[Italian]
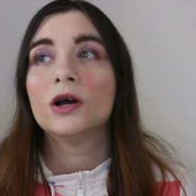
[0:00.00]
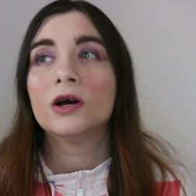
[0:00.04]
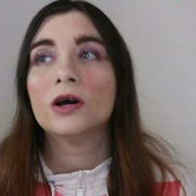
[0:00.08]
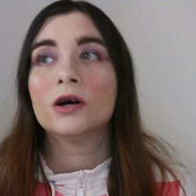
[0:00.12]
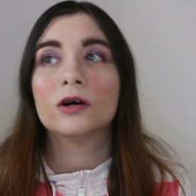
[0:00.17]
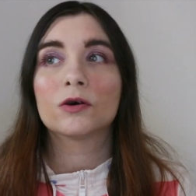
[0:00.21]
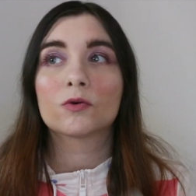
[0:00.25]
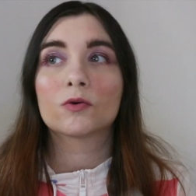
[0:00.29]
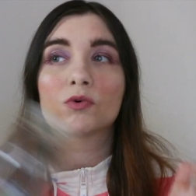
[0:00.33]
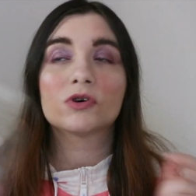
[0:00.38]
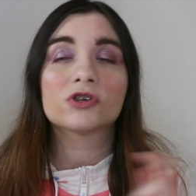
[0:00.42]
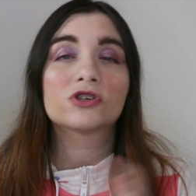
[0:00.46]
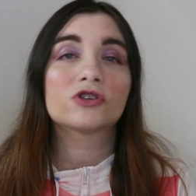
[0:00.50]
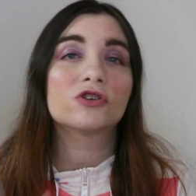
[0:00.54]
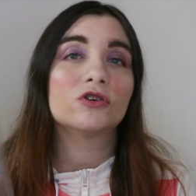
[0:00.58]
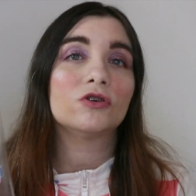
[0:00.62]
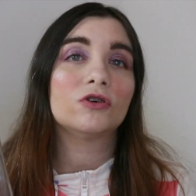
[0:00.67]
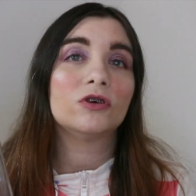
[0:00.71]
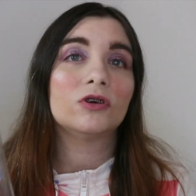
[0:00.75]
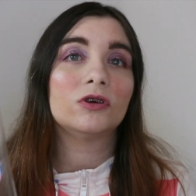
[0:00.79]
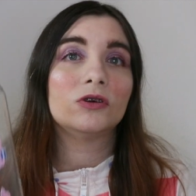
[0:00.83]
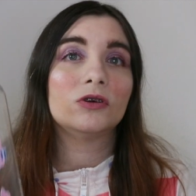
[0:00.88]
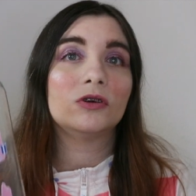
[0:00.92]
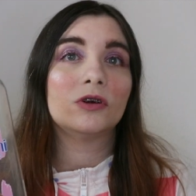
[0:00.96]
Eh,
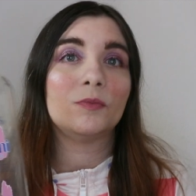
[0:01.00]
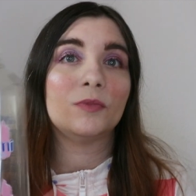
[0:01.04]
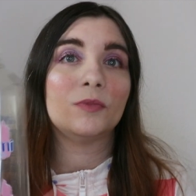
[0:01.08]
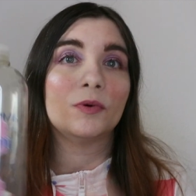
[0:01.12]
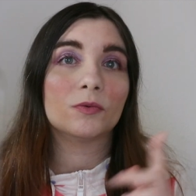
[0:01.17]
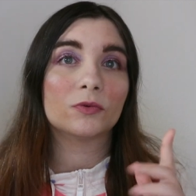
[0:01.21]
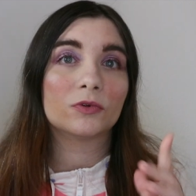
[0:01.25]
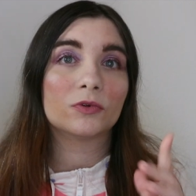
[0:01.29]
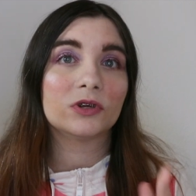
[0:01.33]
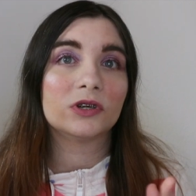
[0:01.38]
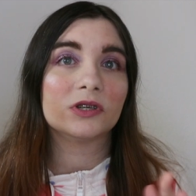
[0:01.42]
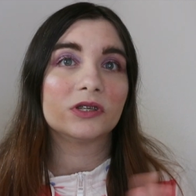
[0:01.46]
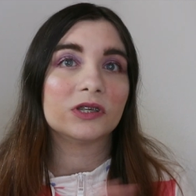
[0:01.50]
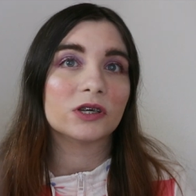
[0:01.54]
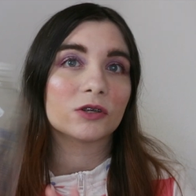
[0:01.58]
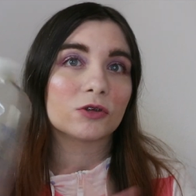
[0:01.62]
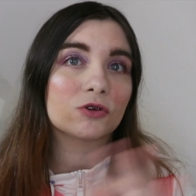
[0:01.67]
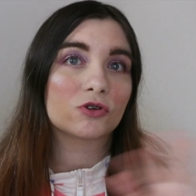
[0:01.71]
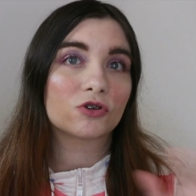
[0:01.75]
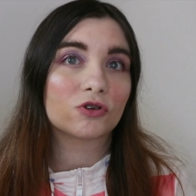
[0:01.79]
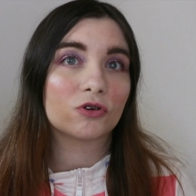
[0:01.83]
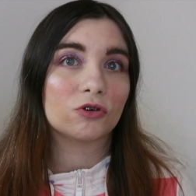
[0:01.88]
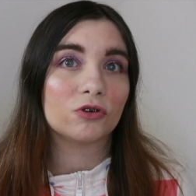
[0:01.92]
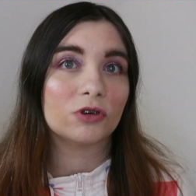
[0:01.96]
questo l'abbiamo
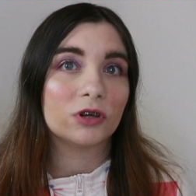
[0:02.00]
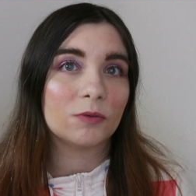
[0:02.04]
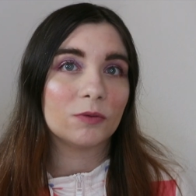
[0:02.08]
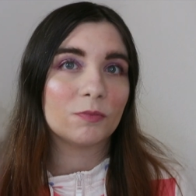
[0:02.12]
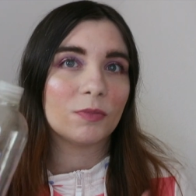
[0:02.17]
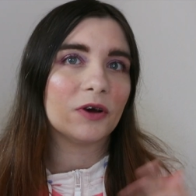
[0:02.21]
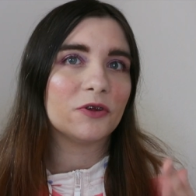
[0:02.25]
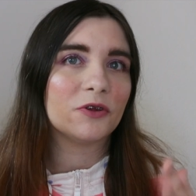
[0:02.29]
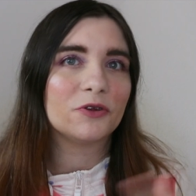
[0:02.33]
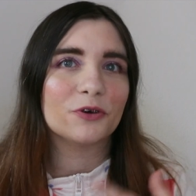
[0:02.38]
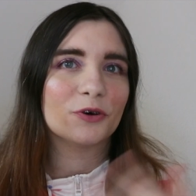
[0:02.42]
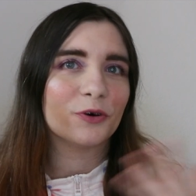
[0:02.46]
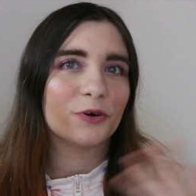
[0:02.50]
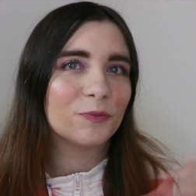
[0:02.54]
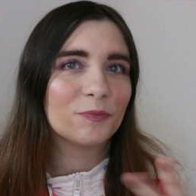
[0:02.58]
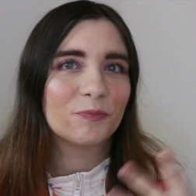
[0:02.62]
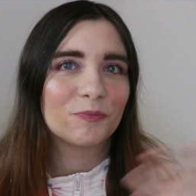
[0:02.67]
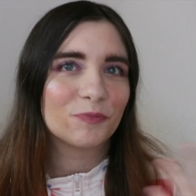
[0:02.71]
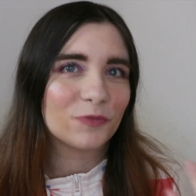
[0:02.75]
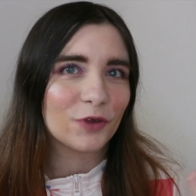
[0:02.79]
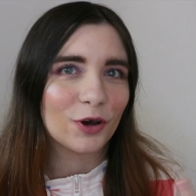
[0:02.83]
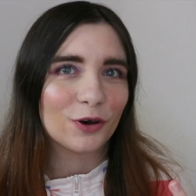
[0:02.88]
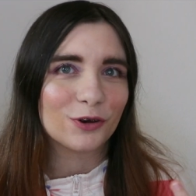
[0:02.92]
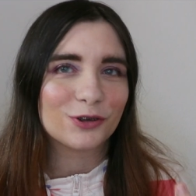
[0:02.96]
utilizzato solo nel bagno
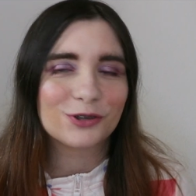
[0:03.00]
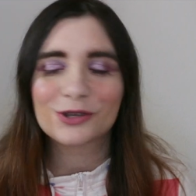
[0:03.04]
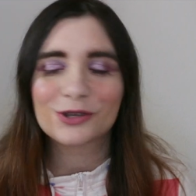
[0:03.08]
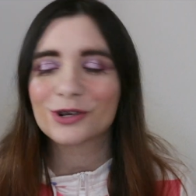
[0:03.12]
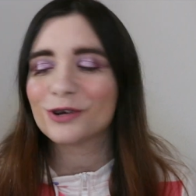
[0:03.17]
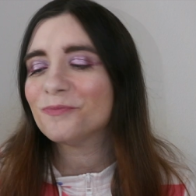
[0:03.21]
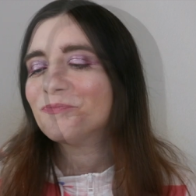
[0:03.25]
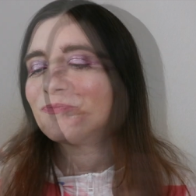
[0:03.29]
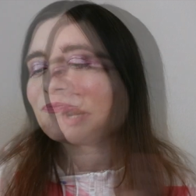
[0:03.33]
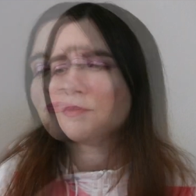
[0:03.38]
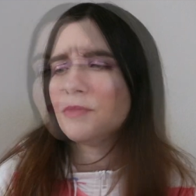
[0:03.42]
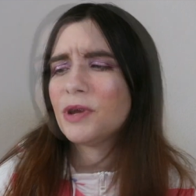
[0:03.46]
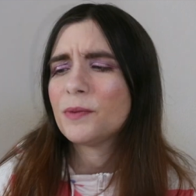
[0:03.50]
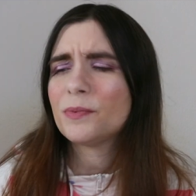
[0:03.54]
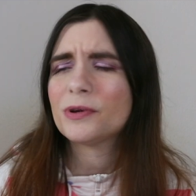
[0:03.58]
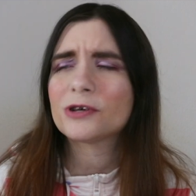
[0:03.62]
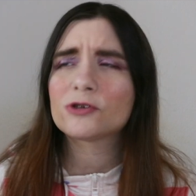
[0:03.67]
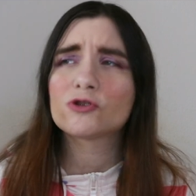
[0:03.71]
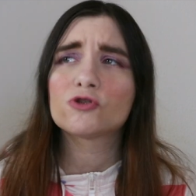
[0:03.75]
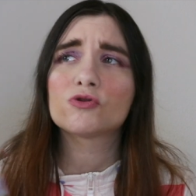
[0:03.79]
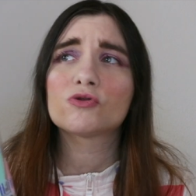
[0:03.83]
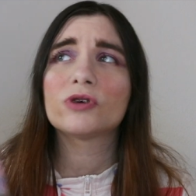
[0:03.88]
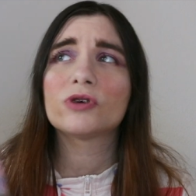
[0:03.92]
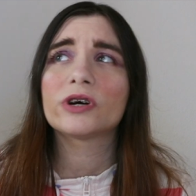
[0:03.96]
nostro. Mi è
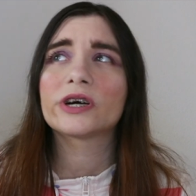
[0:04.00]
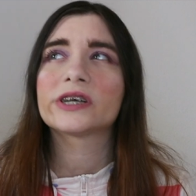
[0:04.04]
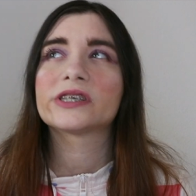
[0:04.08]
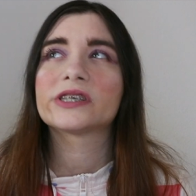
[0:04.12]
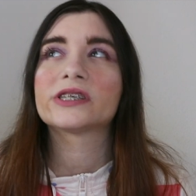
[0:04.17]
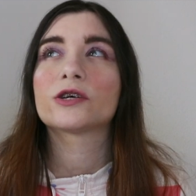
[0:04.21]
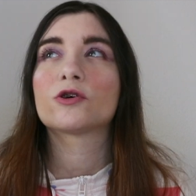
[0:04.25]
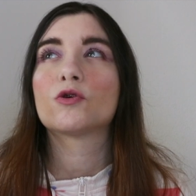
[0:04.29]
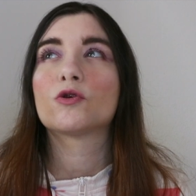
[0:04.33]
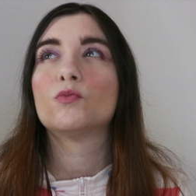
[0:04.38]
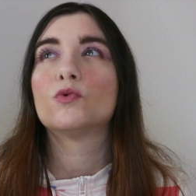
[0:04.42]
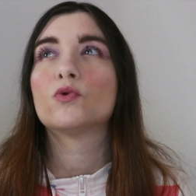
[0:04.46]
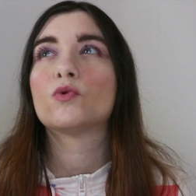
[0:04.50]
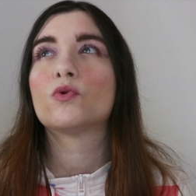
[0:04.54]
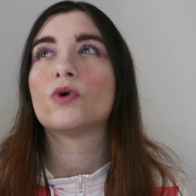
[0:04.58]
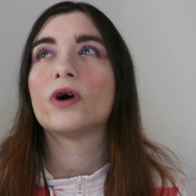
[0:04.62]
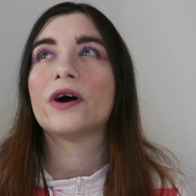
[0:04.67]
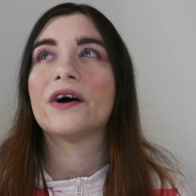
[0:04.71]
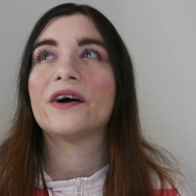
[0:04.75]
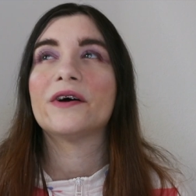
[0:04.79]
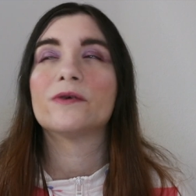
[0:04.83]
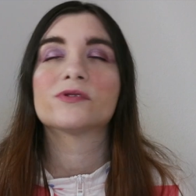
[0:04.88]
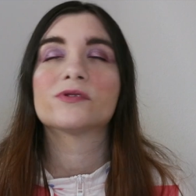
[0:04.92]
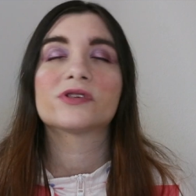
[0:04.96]
piaciuto anche se
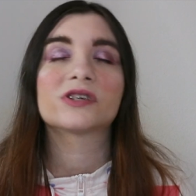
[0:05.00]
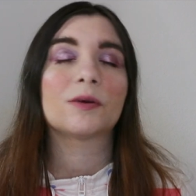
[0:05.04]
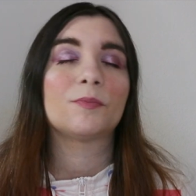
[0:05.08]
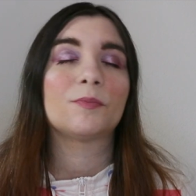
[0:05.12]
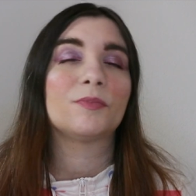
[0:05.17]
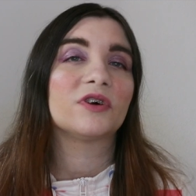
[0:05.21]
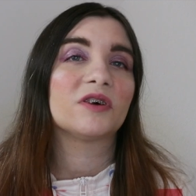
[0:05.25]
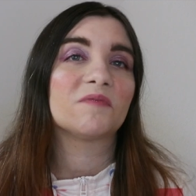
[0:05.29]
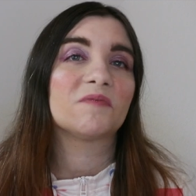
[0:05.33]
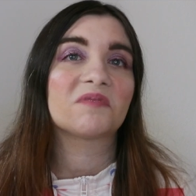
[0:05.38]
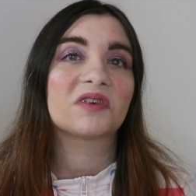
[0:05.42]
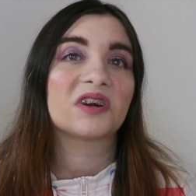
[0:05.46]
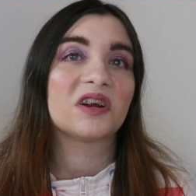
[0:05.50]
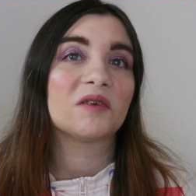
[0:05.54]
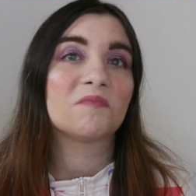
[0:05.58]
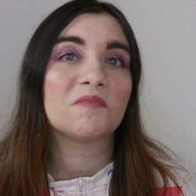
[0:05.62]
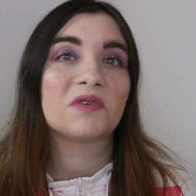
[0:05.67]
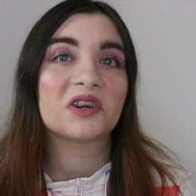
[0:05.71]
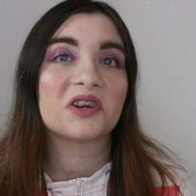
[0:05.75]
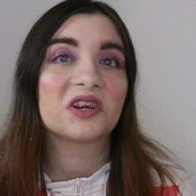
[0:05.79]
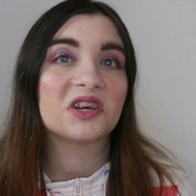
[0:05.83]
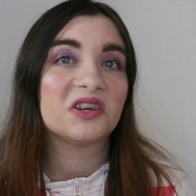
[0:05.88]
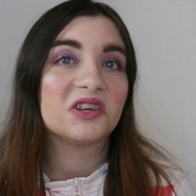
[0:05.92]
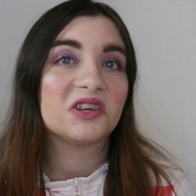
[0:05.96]
comunque è un sapone per le
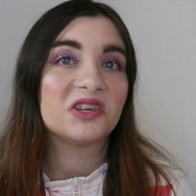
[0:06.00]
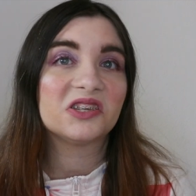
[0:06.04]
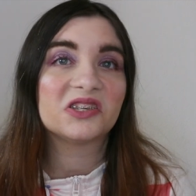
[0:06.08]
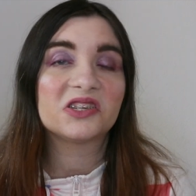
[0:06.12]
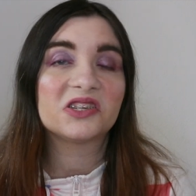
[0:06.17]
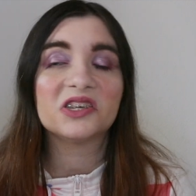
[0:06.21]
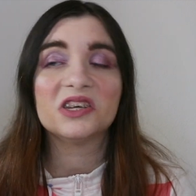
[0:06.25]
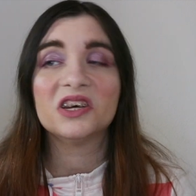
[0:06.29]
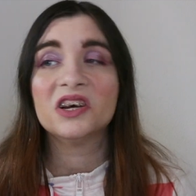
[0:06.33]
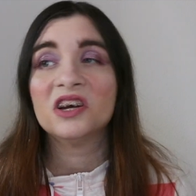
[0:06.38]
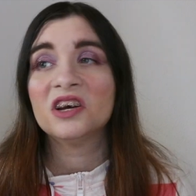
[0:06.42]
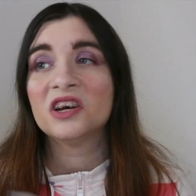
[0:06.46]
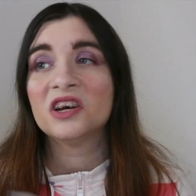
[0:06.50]
mani easy